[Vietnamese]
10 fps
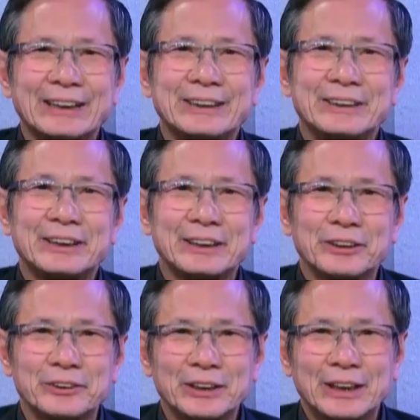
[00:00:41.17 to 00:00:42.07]
đã giới
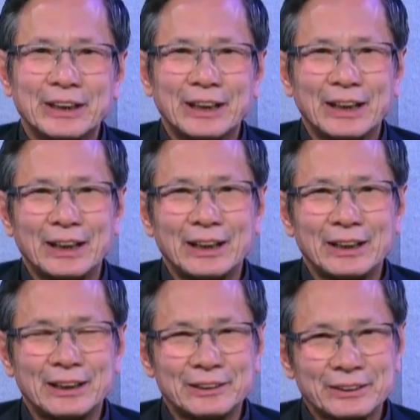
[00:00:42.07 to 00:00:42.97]
thiệu.
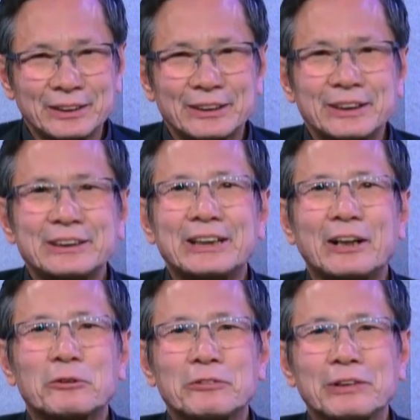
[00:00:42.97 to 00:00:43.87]
À, kính
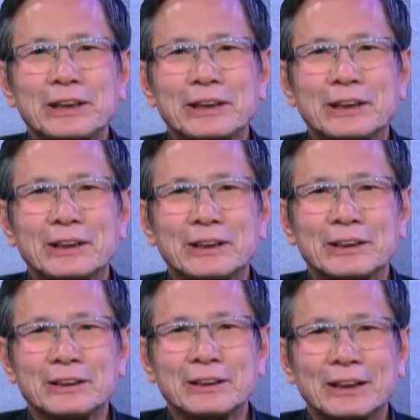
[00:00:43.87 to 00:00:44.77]
chào quý vị
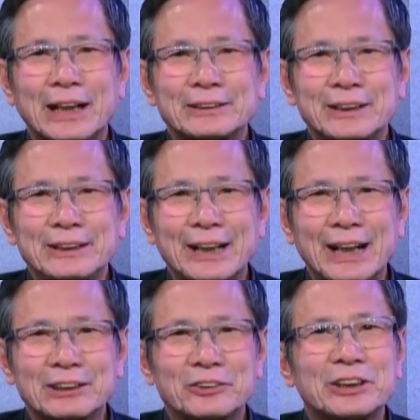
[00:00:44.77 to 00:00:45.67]
khán thính
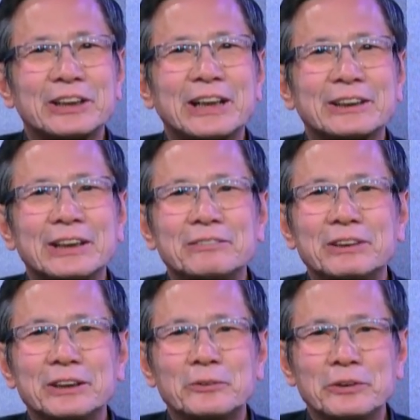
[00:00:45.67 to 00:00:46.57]
giả. Tôi rất hân hạnh đến
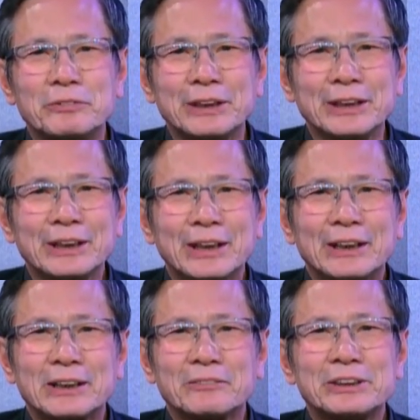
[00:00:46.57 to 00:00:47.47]
với quý vị
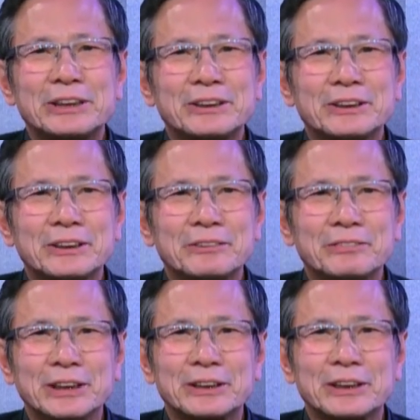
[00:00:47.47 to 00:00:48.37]
trong cái chương
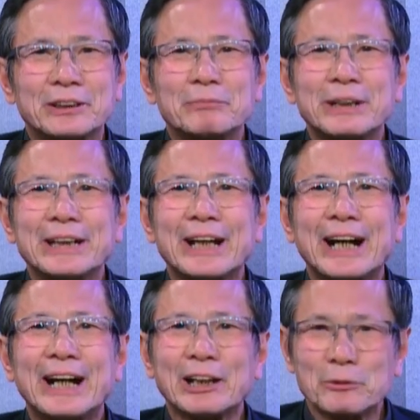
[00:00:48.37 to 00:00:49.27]
trình Việt Media
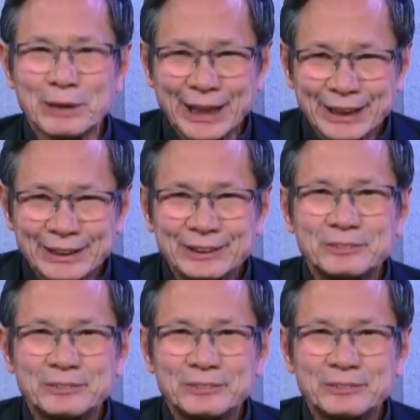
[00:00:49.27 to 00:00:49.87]
ngày hôm nay.